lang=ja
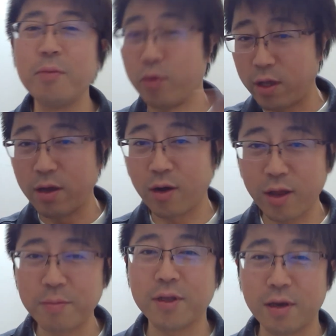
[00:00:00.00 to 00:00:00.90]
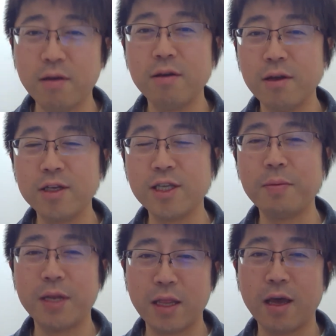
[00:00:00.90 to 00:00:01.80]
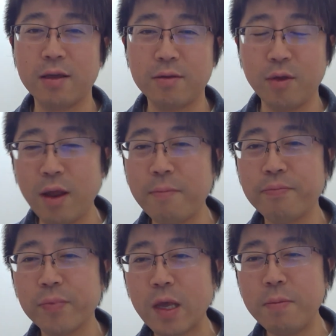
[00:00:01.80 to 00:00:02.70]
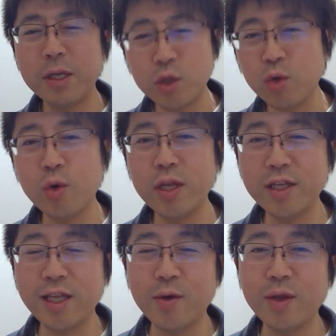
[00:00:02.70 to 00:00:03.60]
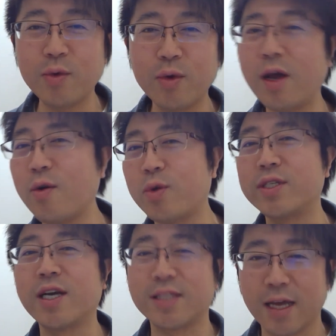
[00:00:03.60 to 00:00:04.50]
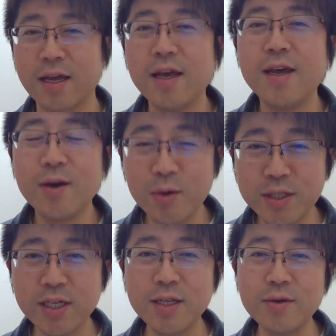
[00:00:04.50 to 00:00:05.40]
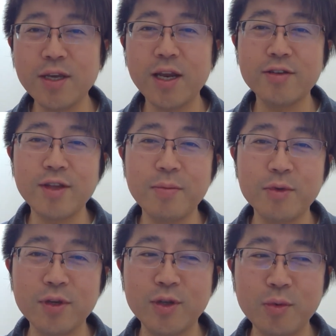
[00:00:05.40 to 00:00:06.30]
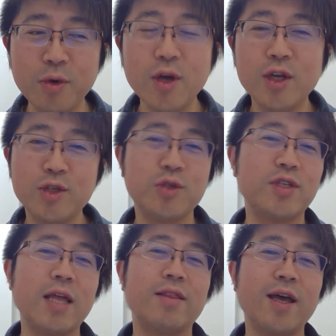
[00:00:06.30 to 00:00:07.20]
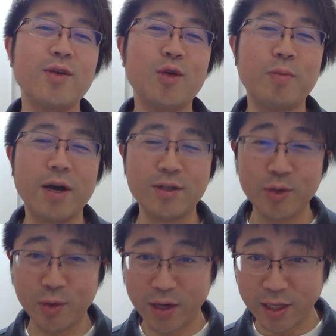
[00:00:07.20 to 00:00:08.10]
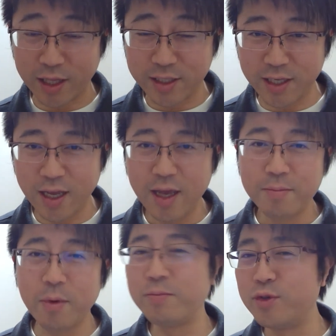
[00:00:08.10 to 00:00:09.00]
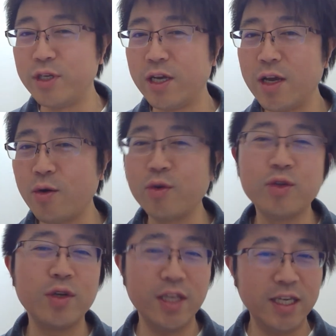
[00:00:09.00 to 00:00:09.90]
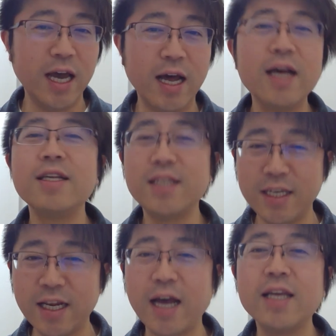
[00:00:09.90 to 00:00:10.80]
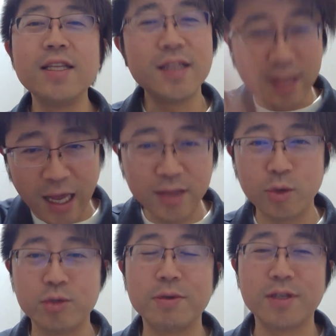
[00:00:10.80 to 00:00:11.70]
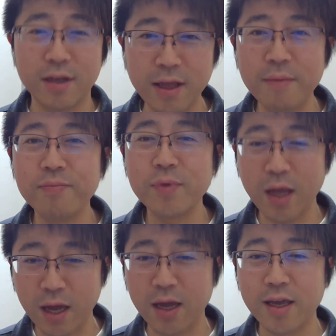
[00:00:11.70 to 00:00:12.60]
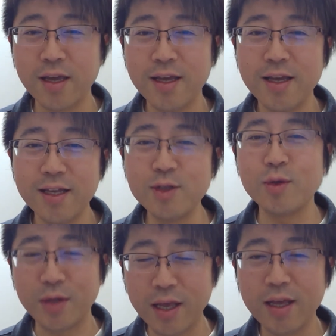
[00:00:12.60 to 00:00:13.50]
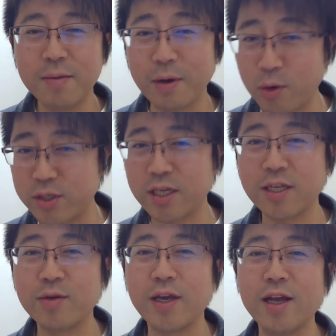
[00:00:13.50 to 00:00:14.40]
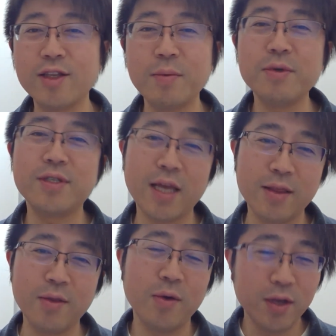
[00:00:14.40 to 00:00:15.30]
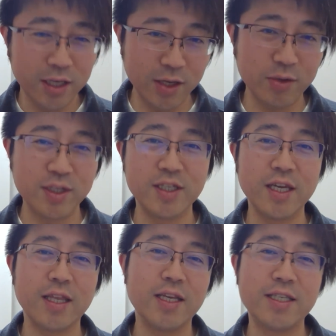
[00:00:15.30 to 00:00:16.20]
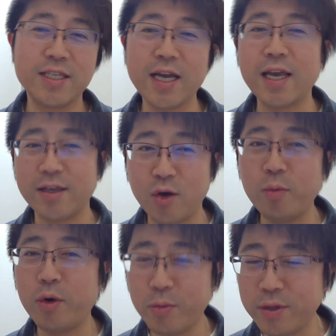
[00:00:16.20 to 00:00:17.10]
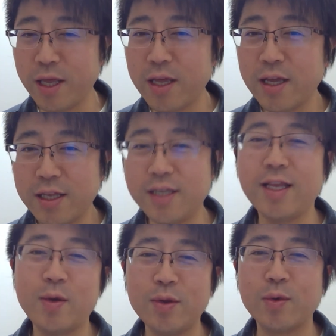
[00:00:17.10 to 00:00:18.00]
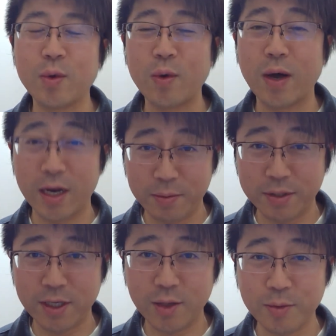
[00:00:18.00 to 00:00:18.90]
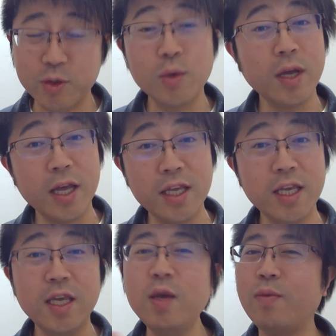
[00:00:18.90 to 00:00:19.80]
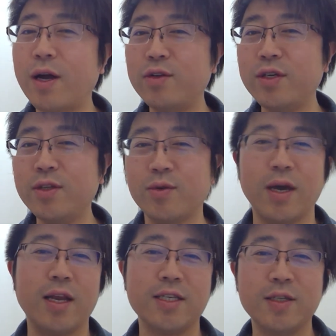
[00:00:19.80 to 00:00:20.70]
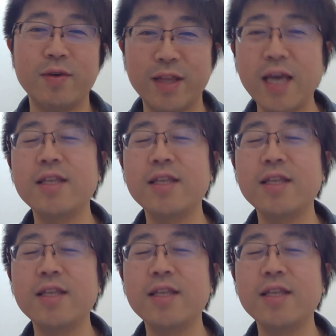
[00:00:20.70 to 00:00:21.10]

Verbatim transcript: もうね、あれみたいな。一切見れないってね。まあちょっとこれ似たようなところが小鹿さん。小鹿さんのキャラクターを持ってる人も、ちょっと3、太陽のマークのような形で、もう無理。この人、嫌、嫌い、ダーンと落ちますからね。はい。ちょっとね、まあ、小鹿さんのキャラクターも3のギロチンシャッターに近い、ほぼほぼね、似たようなところはありますけども、それがいい、悪いという話ではな